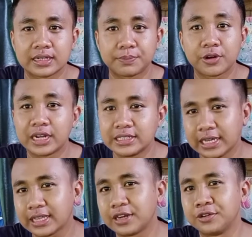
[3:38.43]
pondasi
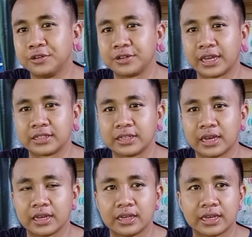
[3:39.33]
uh, kita dulu guys
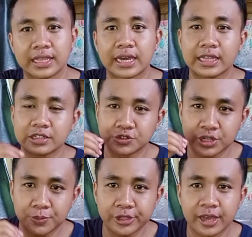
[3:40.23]
ya ketika kita
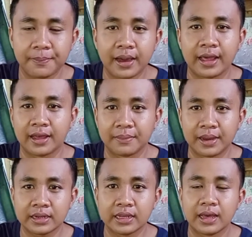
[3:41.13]
sudah punya
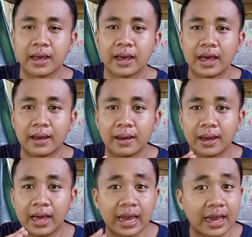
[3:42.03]
pengalaman
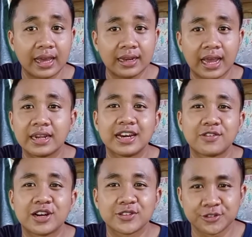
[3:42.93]
akan ada
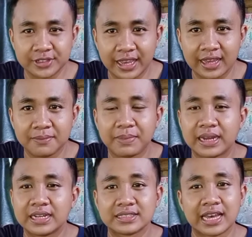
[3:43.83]
waktunya
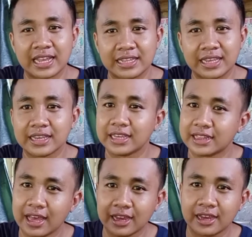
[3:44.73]
pada saatnya
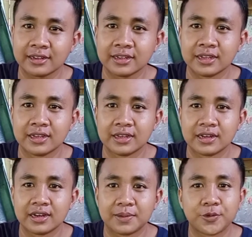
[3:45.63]
kita akan
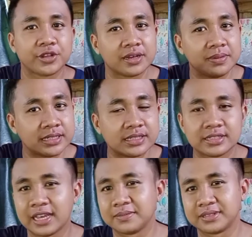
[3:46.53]
uh, punya bisnis
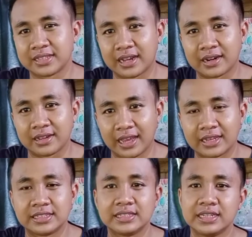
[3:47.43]
yang besar ya.
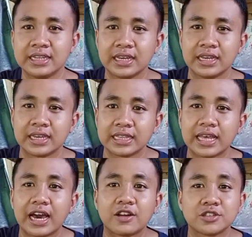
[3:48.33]
Jadi
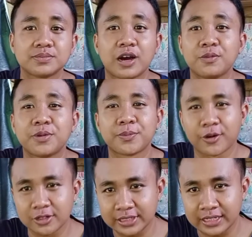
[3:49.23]
kita harus mau
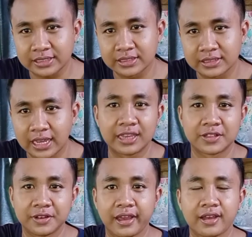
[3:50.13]
berproses kayak
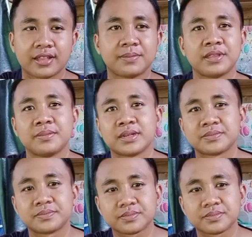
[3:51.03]
gitu ya, teman-teman.